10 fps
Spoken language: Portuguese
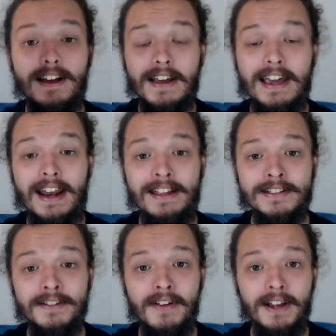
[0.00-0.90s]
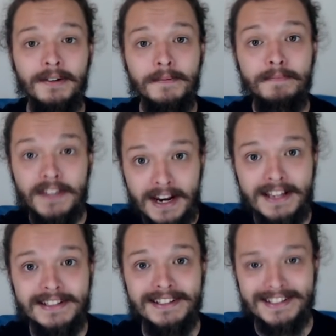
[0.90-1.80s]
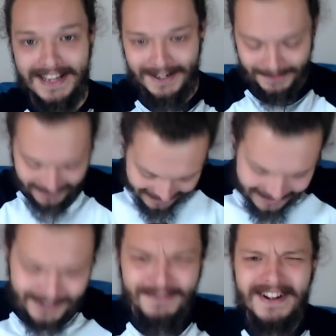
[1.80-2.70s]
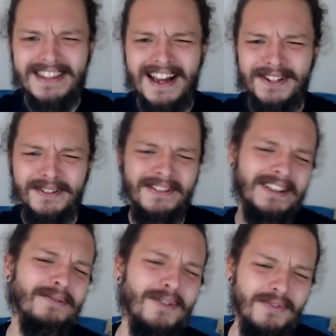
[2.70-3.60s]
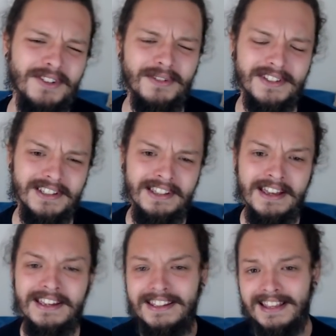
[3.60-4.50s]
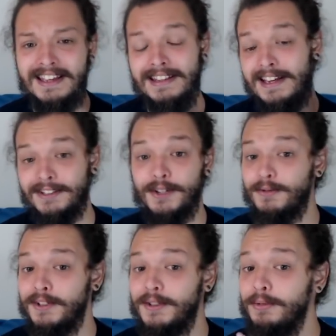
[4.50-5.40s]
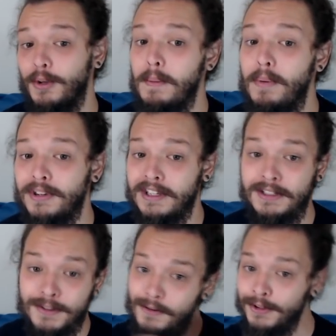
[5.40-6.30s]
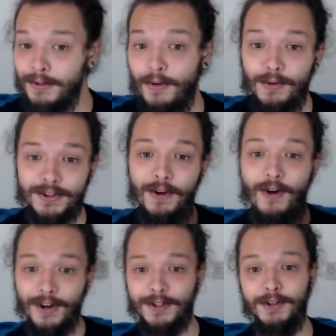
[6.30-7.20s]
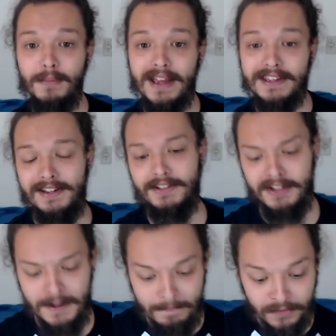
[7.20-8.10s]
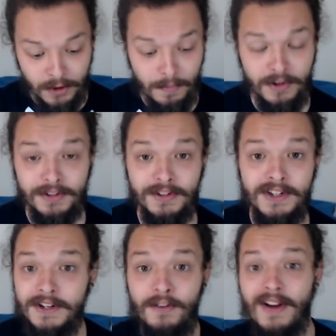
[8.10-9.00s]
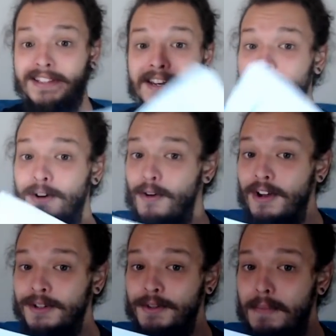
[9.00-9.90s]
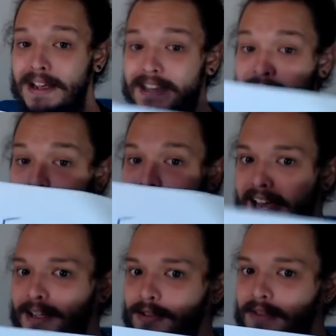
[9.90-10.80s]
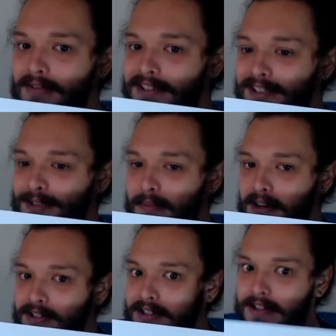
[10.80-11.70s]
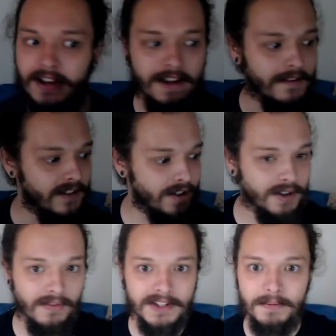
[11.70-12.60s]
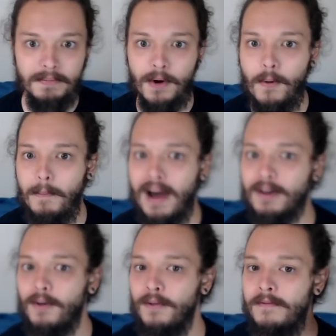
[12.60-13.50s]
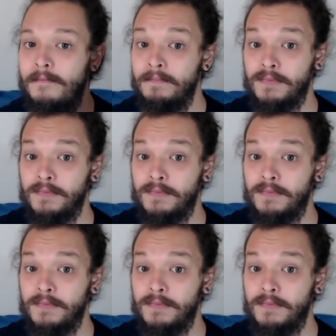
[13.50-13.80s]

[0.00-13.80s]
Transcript: cresce, velho. Cresce, sério. De verdade, não é tão difícil assim entender que essas coisas são tão importantes quanto o seu código do back-end. Então, por isso, a gente não vai escrever o código do back-end. O Lector vai fazer isso pra gente e a gente vai se preocupar com